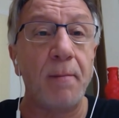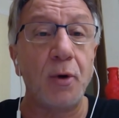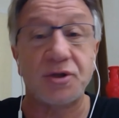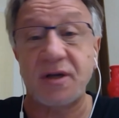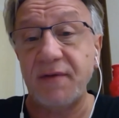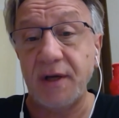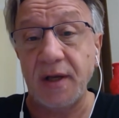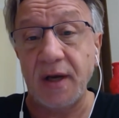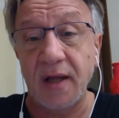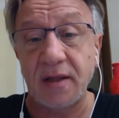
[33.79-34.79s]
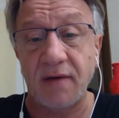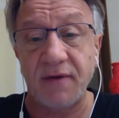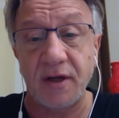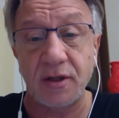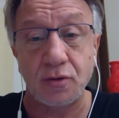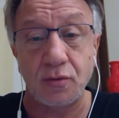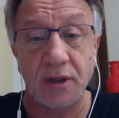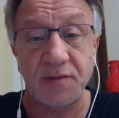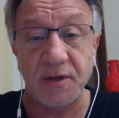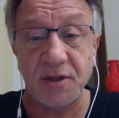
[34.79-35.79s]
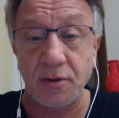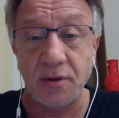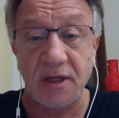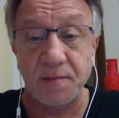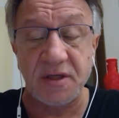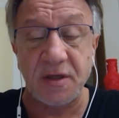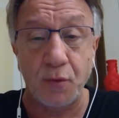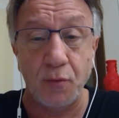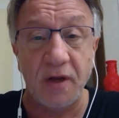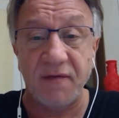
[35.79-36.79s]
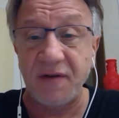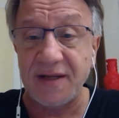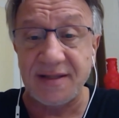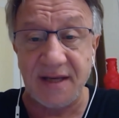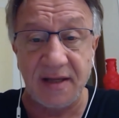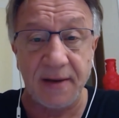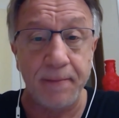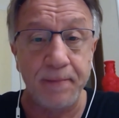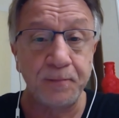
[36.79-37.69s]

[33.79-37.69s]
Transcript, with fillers: possa avvenire attraverso una espansione della spesa pubblica finanziata